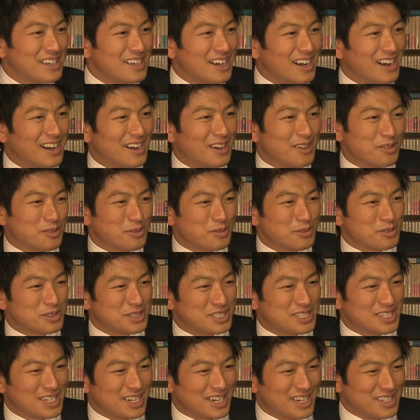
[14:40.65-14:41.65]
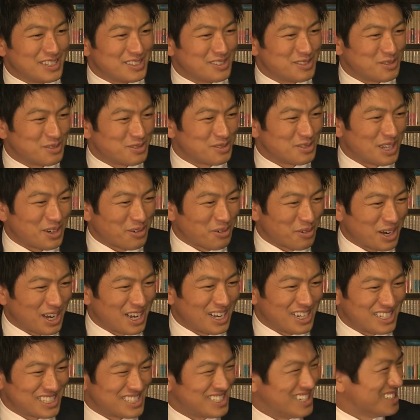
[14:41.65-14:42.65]
えー、あの支配するなの
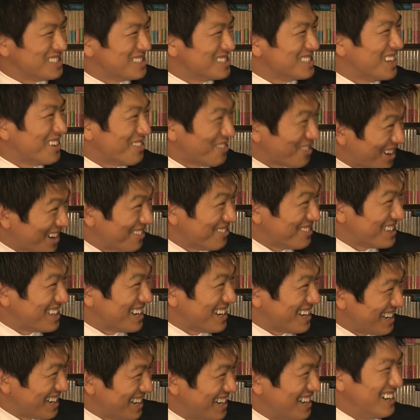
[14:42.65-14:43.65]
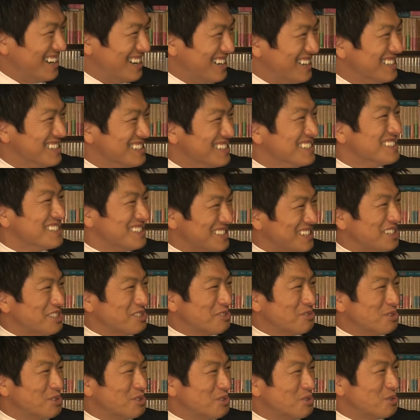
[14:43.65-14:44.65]
かしらすなのかみたいな、えー、ね
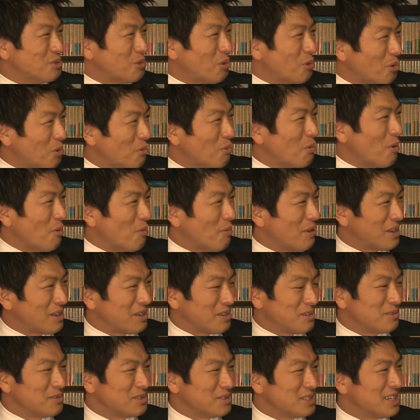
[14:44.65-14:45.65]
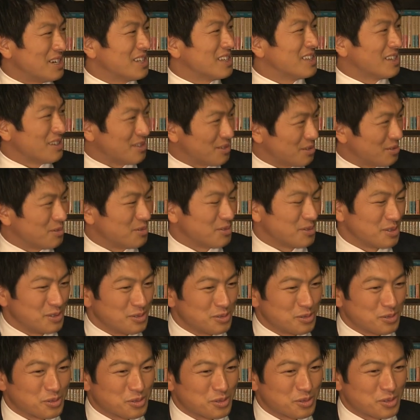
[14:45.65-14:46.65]
そういうところも勉強されたと
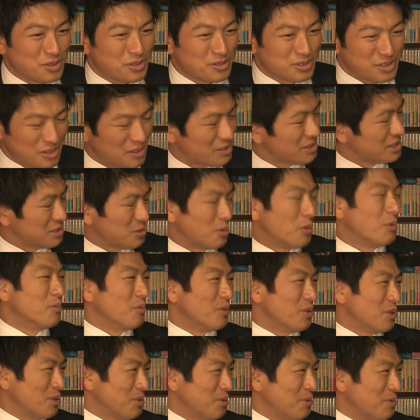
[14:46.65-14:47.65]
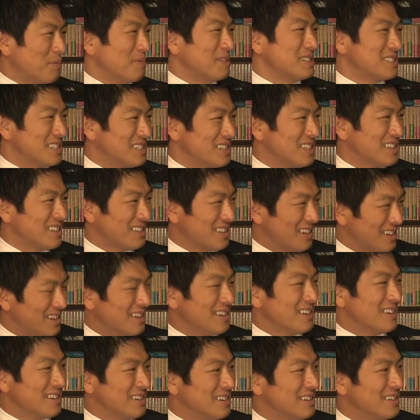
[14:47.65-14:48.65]
いうことで そ, それは私本も読みました。えー
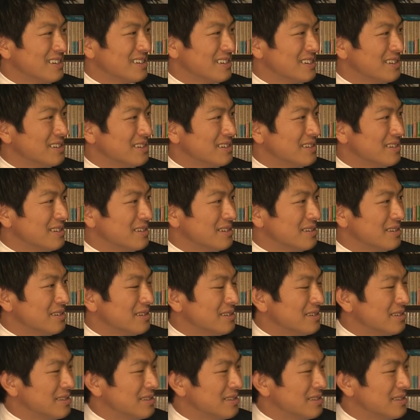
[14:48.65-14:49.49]
はい、で